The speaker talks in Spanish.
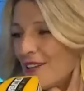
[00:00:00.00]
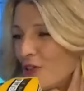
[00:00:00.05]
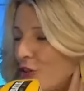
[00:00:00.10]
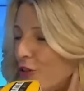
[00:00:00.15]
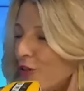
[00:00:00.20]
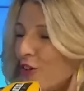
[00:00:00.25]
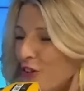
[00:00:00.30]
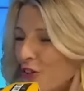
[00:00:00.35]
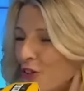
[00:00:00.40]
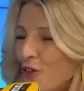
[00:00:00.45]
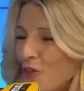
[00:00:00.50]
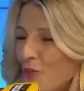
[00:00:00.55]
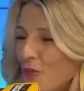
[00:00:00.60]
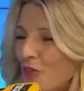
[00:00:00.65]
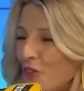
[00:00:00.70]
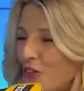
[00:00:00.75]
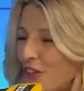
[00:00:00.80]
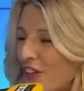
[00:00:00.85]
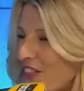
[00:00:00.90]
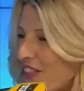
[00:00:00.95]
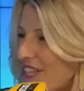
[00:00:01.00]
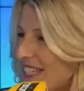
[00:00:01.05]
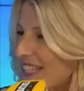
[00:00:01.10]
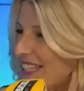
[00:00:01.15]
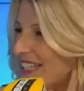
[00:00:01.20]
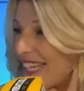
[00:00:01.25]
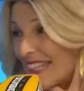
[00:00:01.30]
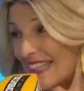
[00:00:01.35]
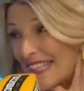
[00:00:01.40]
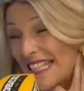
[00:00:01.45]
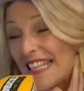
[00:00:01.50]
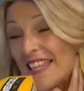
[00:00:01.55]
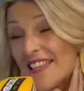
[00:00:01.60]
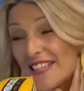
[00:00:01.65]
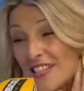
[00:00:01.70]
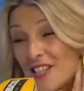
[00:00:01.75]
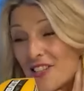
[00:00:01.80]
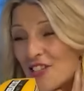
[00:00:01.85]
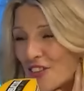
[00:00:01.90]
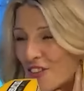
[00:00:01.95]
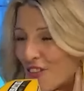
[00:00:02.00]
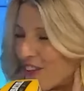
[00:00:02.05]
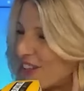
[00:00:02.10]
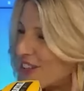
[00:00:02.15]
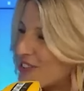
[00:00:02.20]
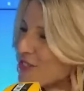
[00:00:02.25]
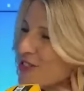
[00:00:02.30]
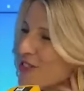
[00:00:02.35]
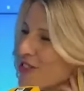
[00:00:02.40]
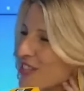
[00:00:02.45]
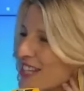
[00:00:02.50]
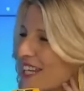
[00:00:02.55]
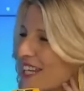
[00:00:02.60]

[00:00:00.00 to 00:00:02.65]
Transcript: Yo creo que todo el mundo necesita y tiene derecho a cogerse unos